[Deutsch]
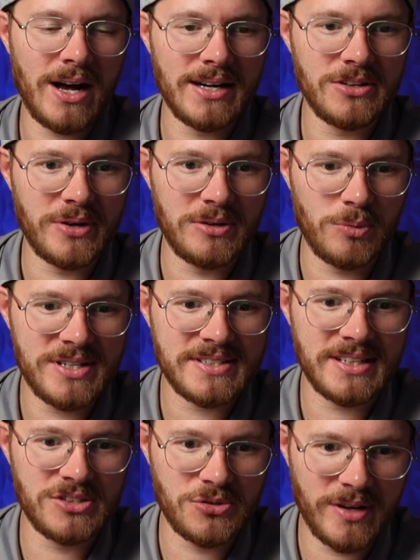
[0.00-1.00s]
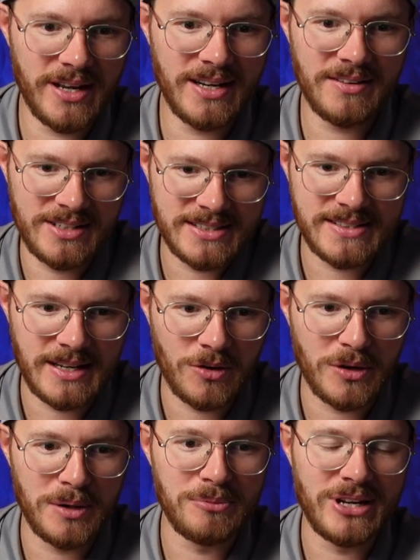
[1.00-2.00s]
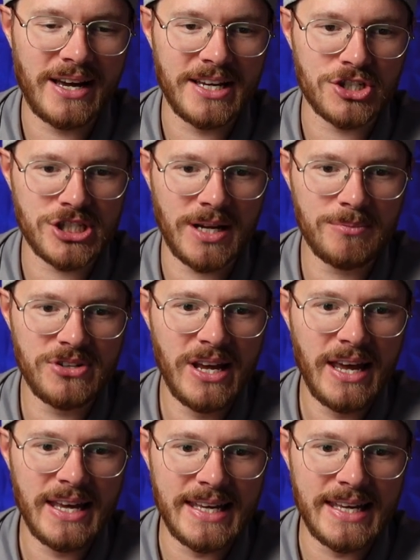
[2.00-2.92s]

an Great Western Trail, weil es ja auch eben daher stammt.